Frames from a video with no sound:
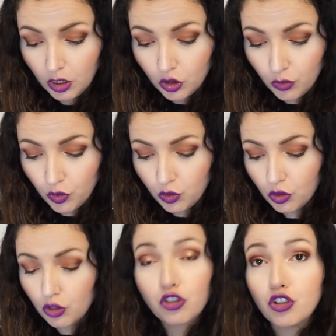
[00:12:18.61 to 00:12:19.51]
Que veux-tu
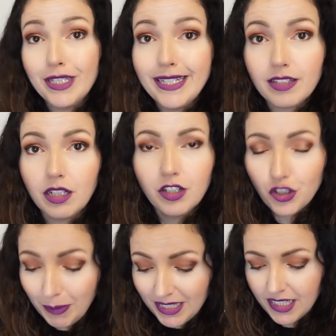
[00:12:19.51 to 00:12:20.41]
que je te dise J'ai
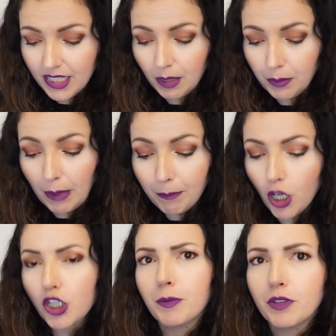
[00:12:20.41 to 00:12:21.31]
pas d'idée. Un,
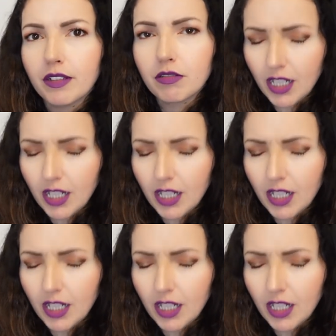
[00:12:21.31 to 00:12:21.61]
blush peut-être.